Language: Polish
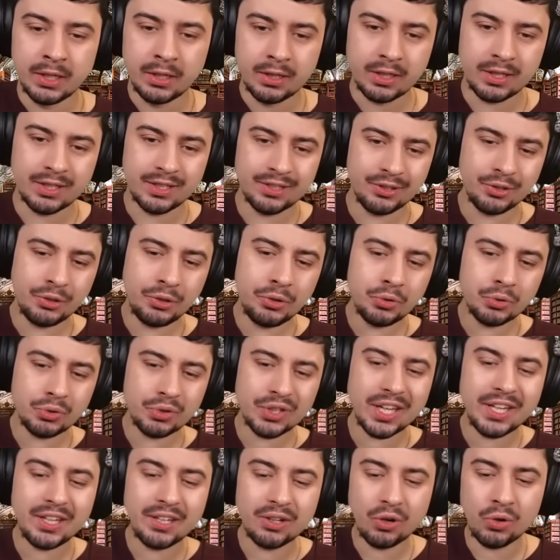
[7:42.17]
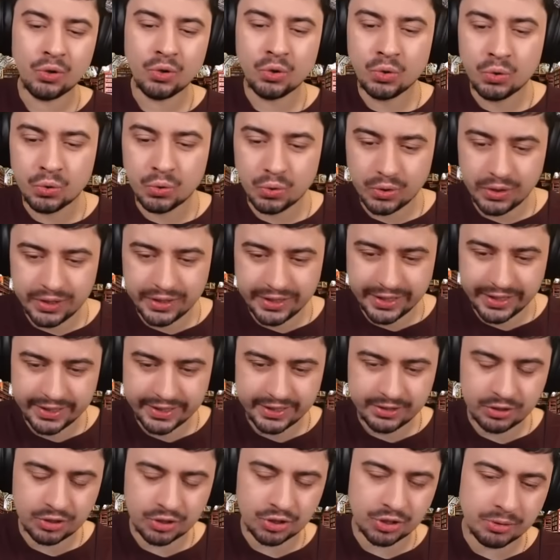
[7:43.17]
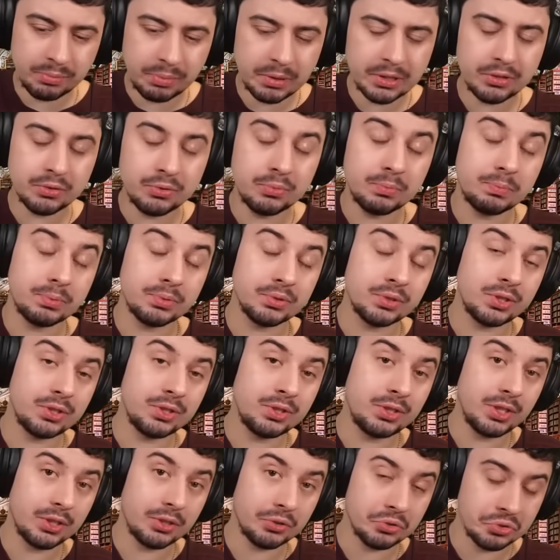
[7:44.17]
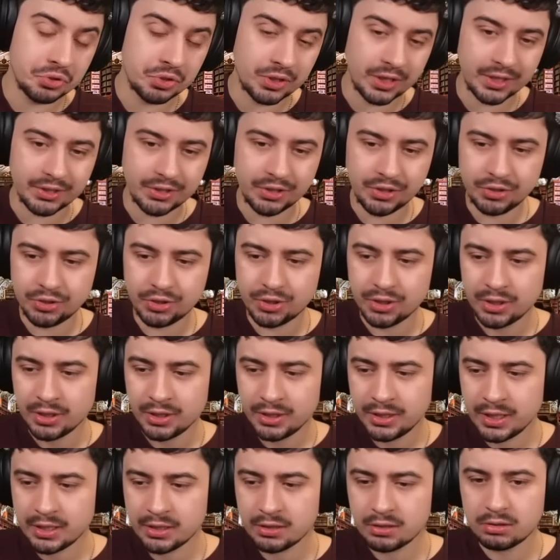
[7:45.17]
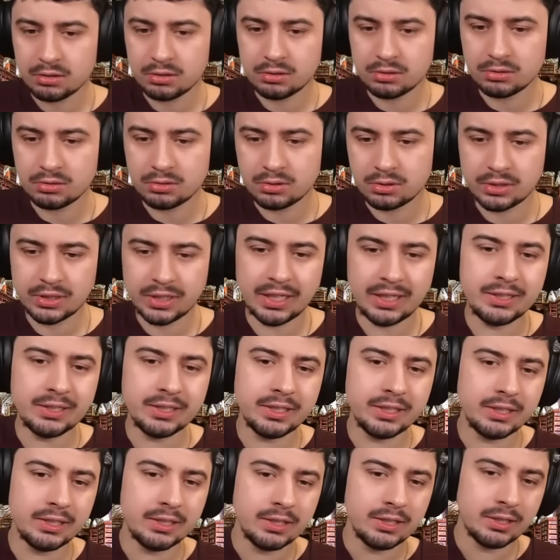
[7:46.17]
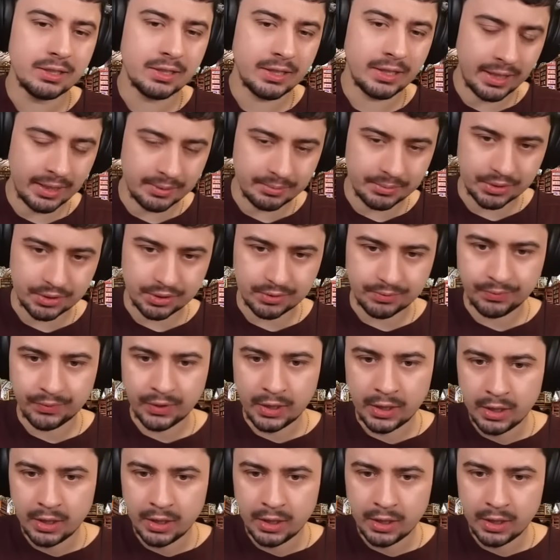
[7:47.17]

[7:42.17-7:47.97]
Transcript: E, no i tutaj ogólnie trzeba tę pozycję ocenić jako totalny remis.